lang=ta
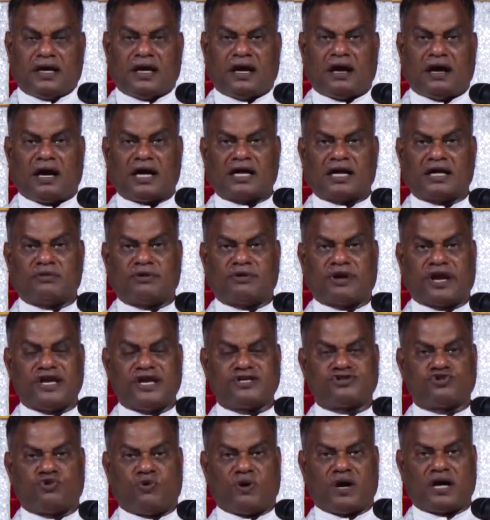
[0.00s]
ஆண்டவர்
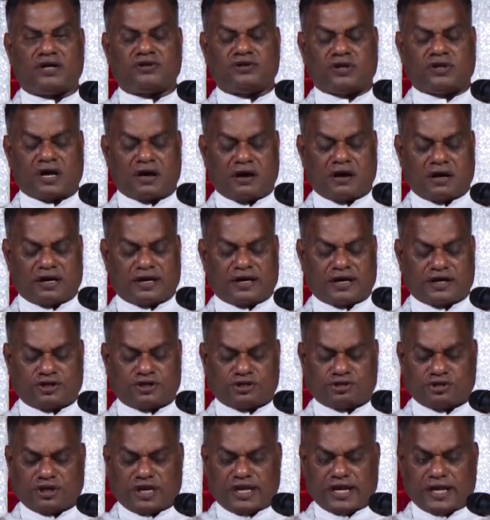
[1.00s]
இயேசு வாழ்ந்த
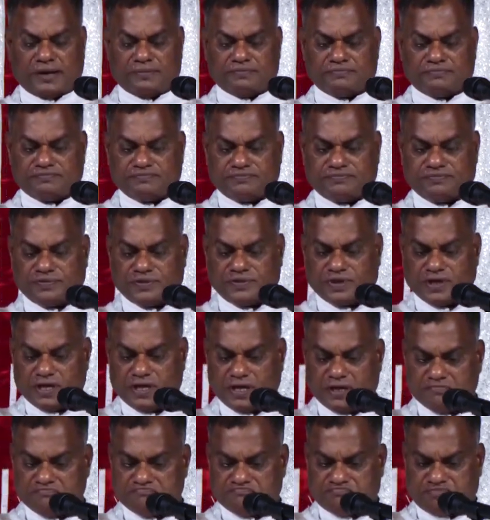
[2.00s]
காலகட்டத்திலே
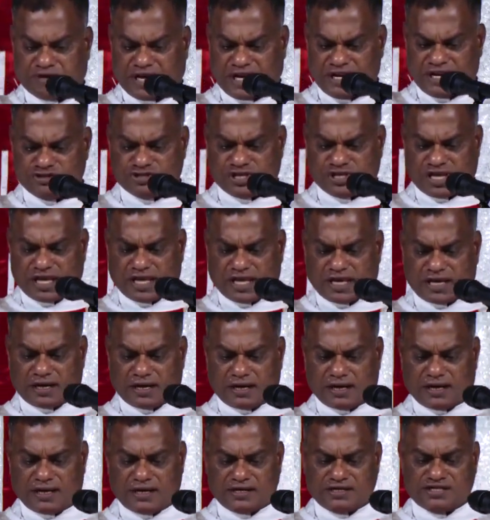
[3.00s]
பரிசெயர்
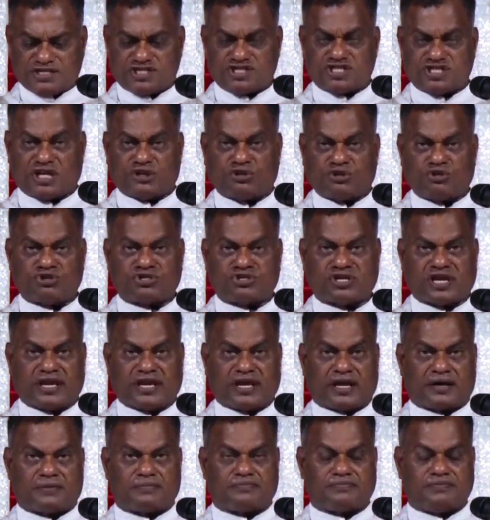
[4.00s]

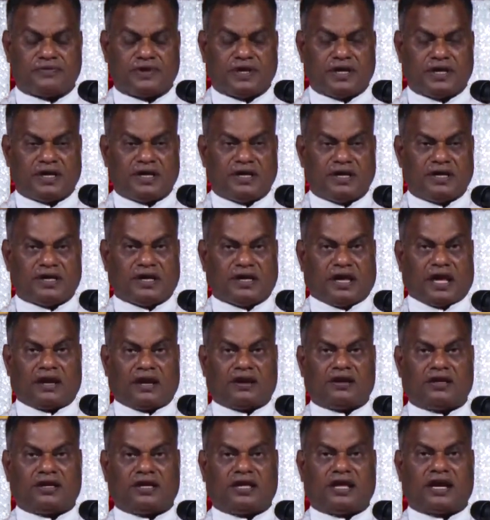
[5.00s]
சதுசெயர்
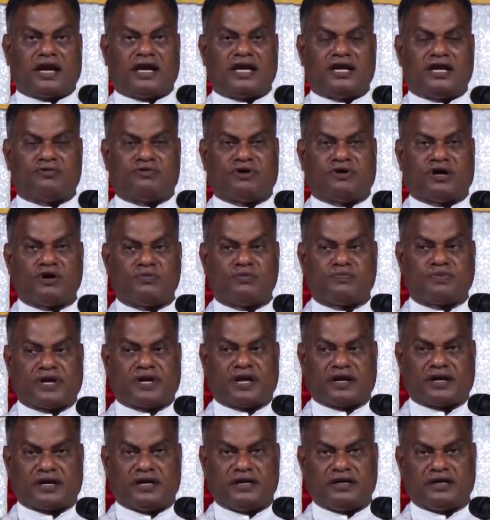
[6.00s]
என்று இரண்டு
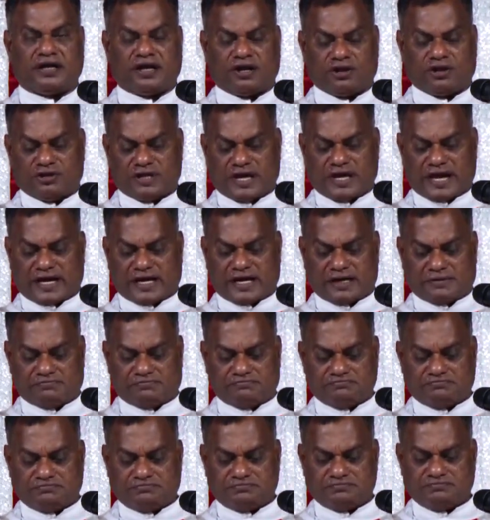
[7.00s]
வகுப்பினர்கள் இருந்தார்கள்
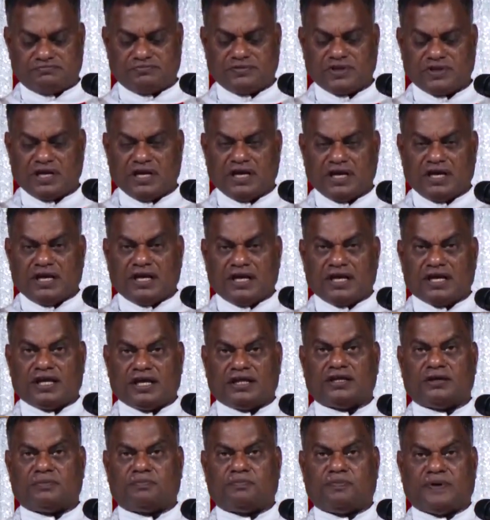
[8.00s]

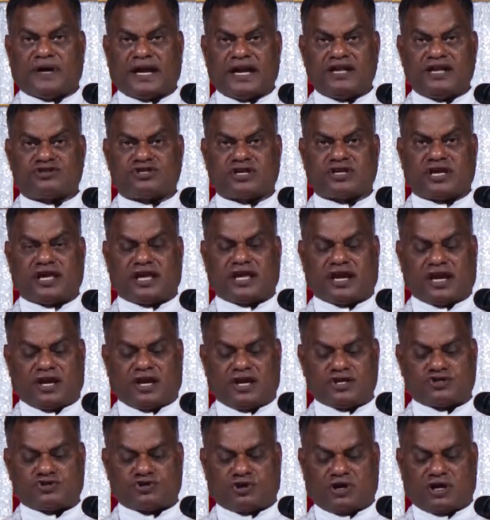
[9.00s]
இந்த பரிசெயர்
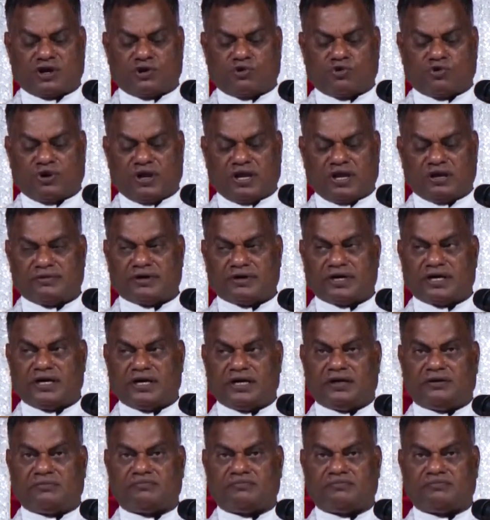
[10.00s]
என்று சொல்லக்கூடியவர்கள்